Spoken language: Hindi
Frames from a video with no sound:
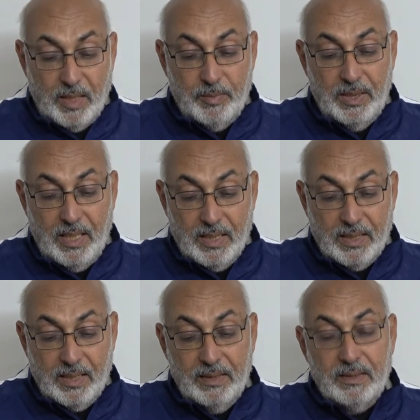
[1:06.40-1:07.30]
सामने
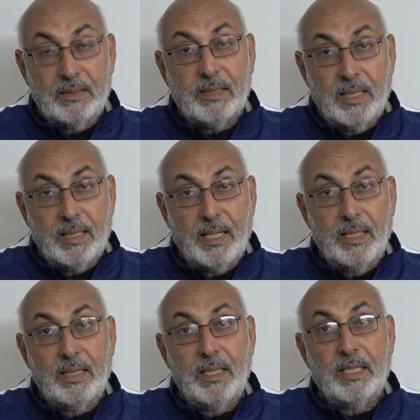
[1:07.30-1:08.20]
लाकर इसे तर्क
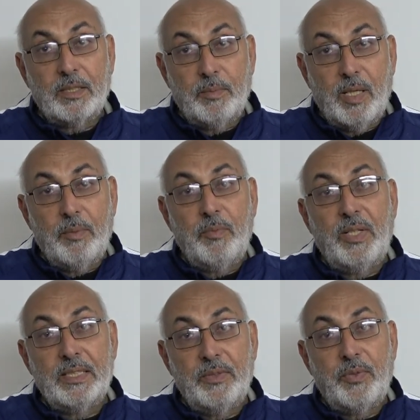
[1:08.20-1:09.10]
करने के इसबाब
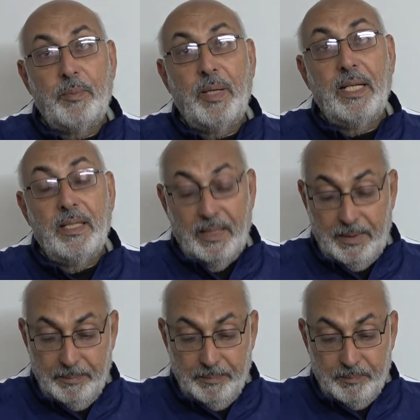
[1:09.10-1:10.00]
वाज
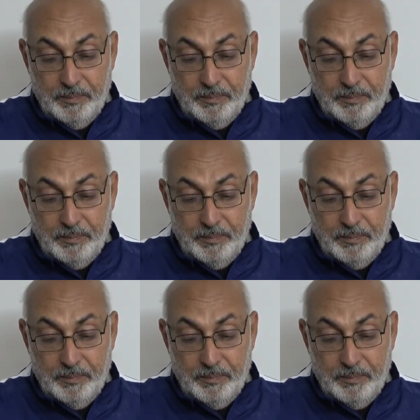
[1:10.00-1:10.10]
फरमाएंगे